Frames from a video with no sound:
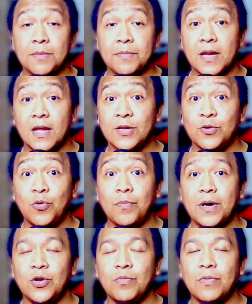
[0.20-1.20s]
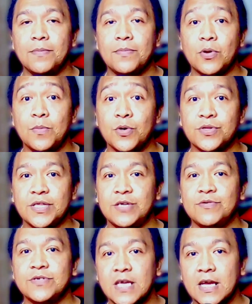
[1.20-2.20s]
paraan kung paano mag-promote
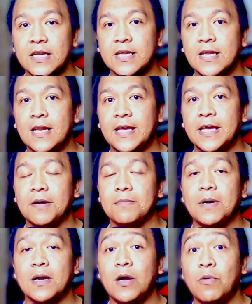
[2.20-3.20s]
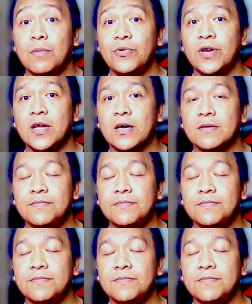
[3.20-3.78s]
ng iyong channel ay ang paggawa mo ng